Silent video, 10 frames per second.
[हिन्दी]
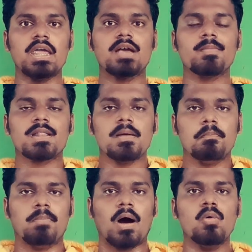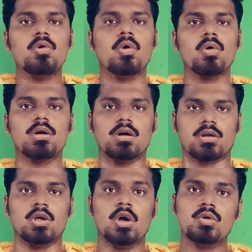एक मतलब भावुक
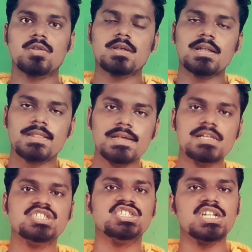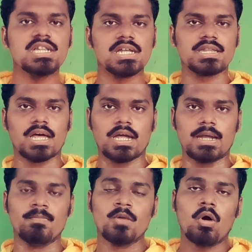होकर उसका दिल जीत लेता
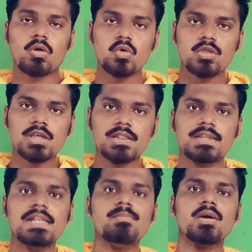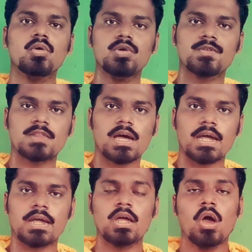है और उसके दिल में घुसता है